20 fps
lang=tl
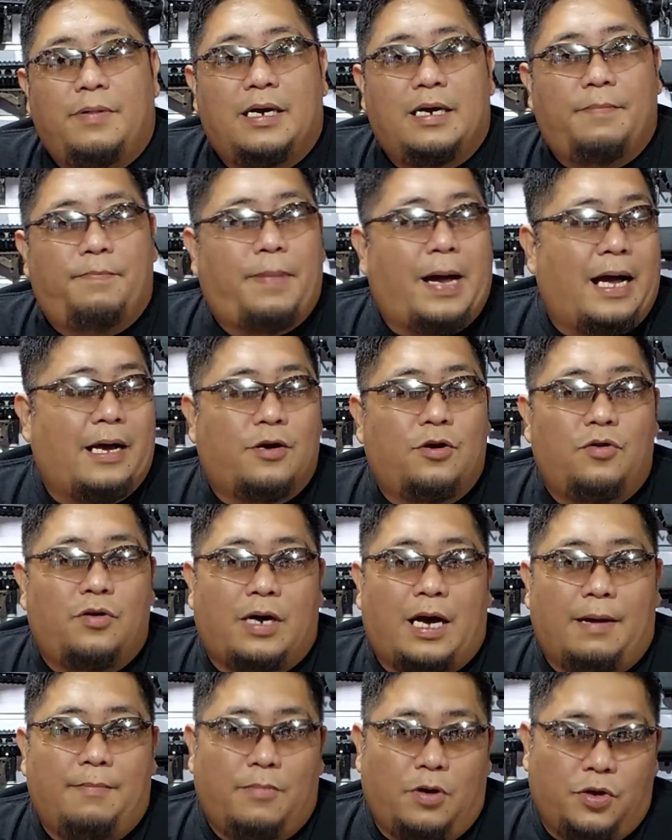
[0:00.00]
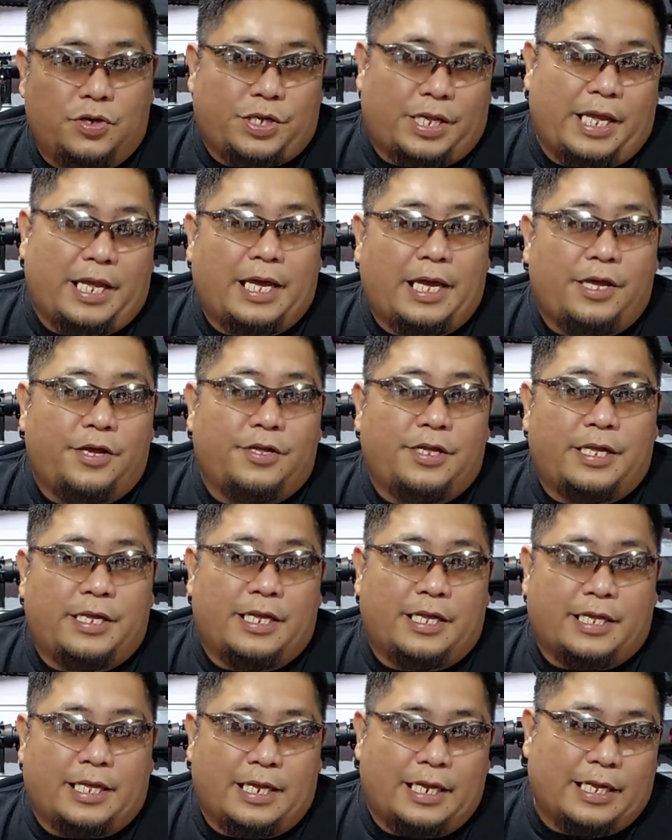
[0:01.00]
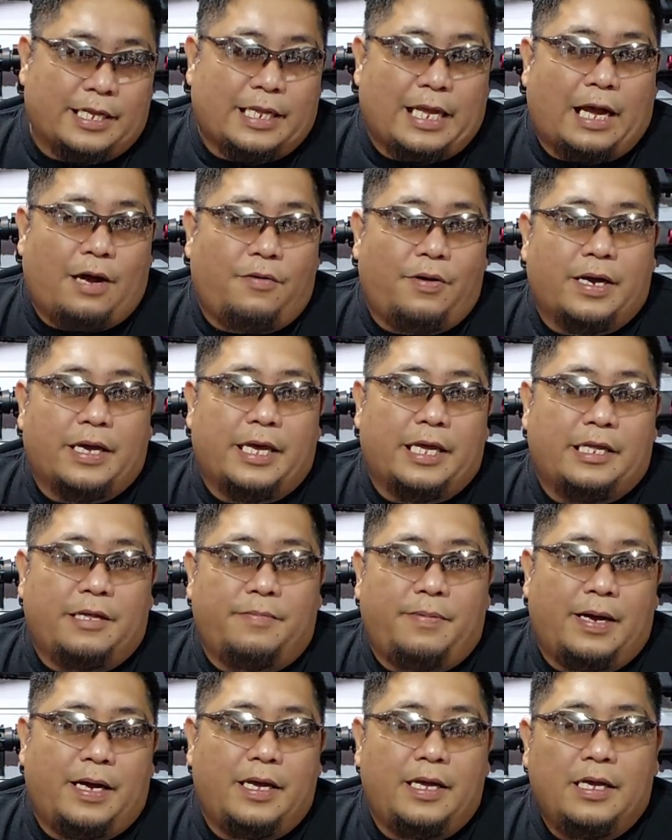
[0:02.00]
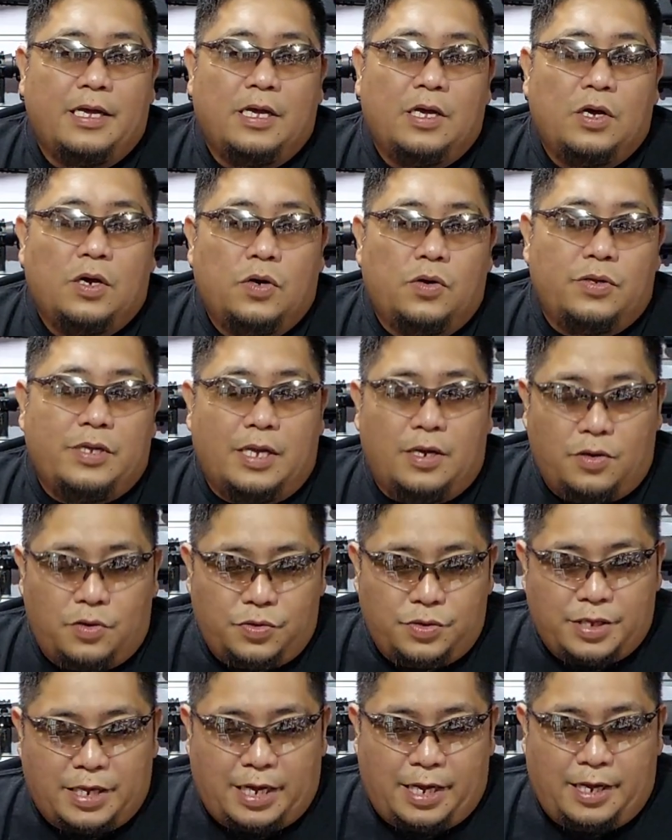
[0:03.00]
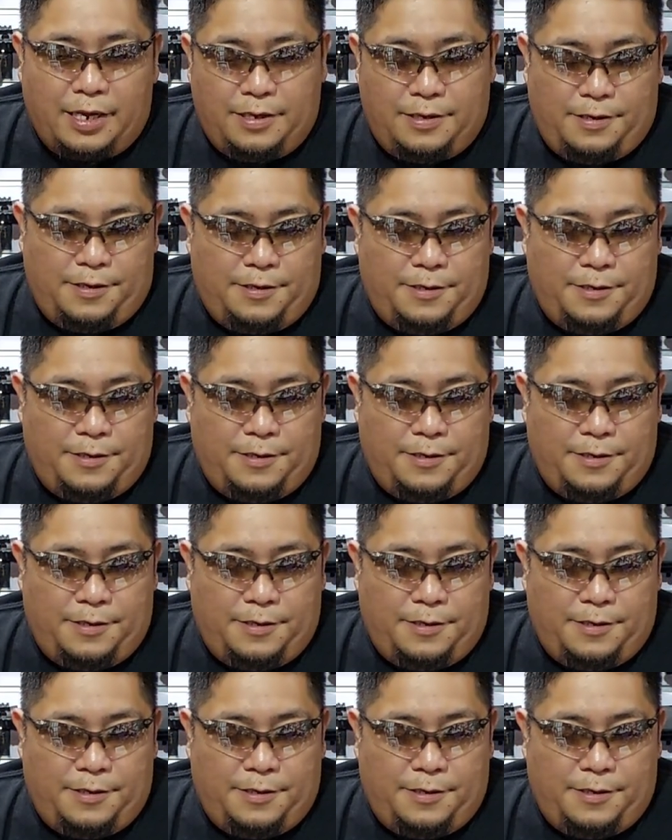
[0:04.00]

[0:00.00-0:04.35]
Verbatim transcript: mga bagong kamote ngayon eh na tinatawag eh, 'di ba? Unang-una,